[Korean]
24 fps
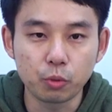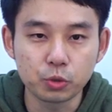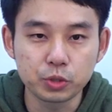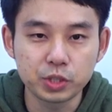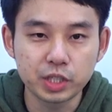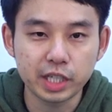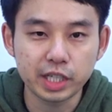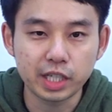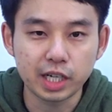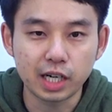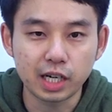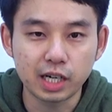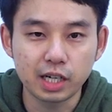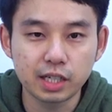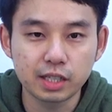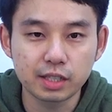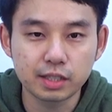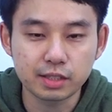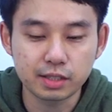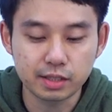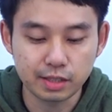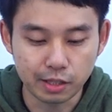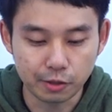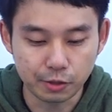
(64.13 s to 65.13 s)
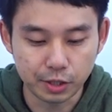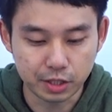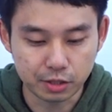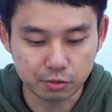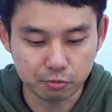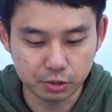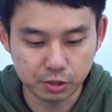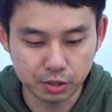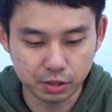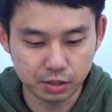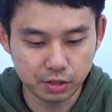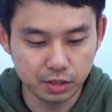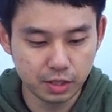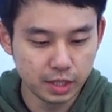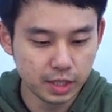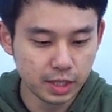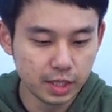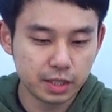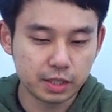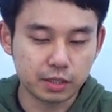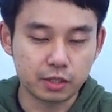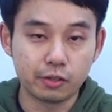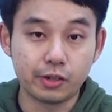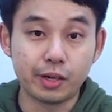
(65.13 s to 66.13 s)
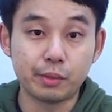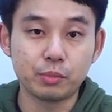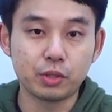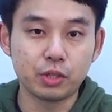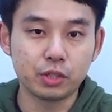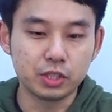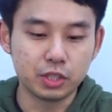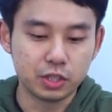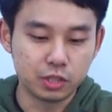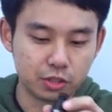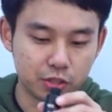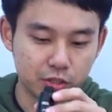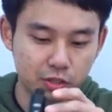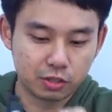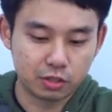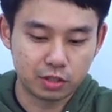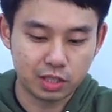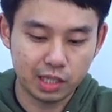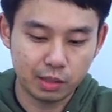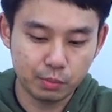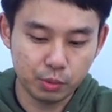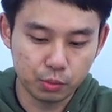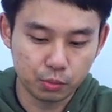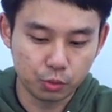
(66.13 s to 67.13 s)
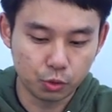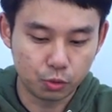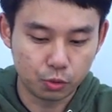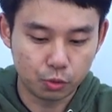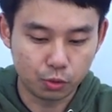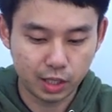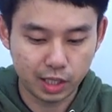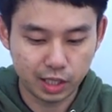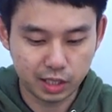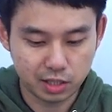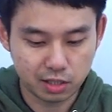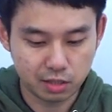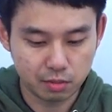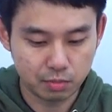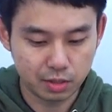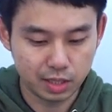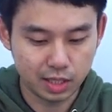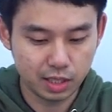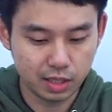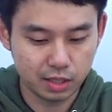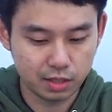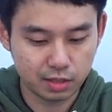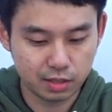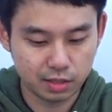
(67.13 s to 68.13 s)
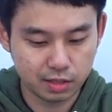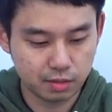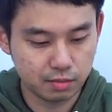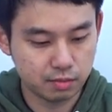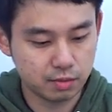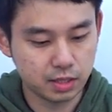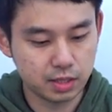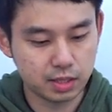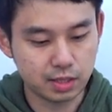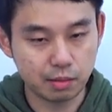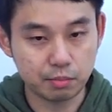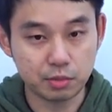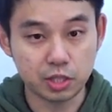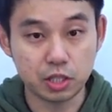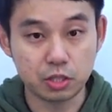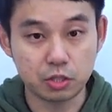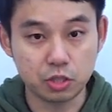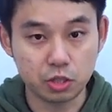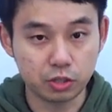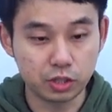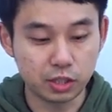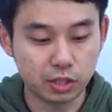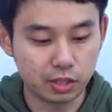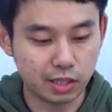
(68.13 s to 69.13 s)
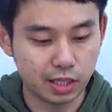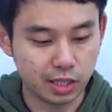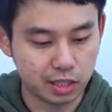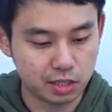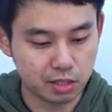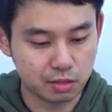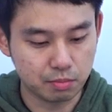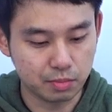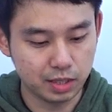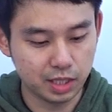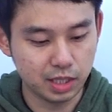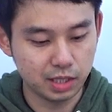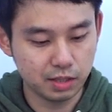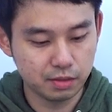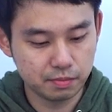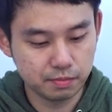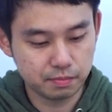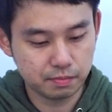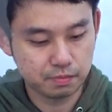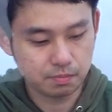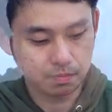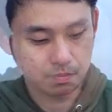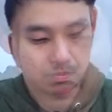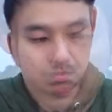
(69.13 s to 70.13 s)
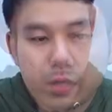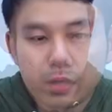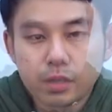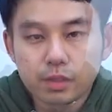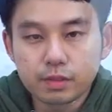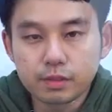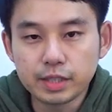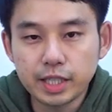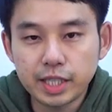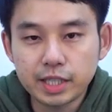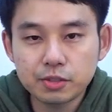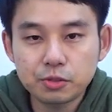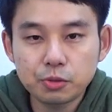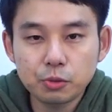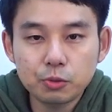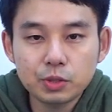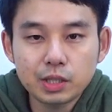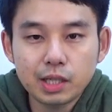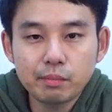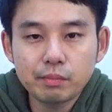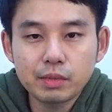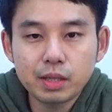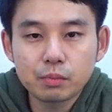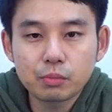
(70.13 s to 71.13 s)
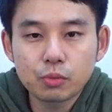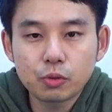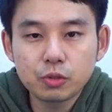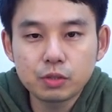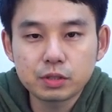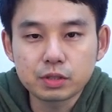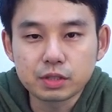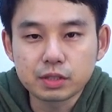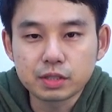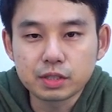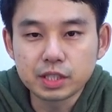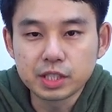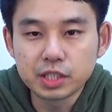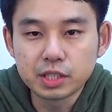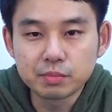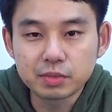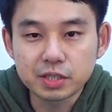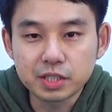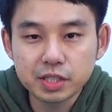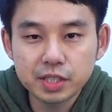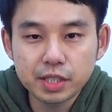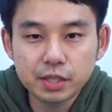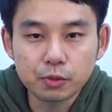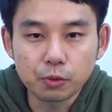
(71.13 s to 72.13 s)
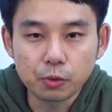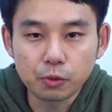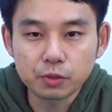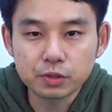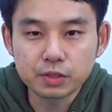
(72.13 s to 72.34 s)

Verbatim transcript: 본체가 나와 있고요 그럼 한번 이 녀석을 살펴보도록 하겠습니다 잠시 정리를 하겠습니다 넥스록 3단봉은 이름 그대로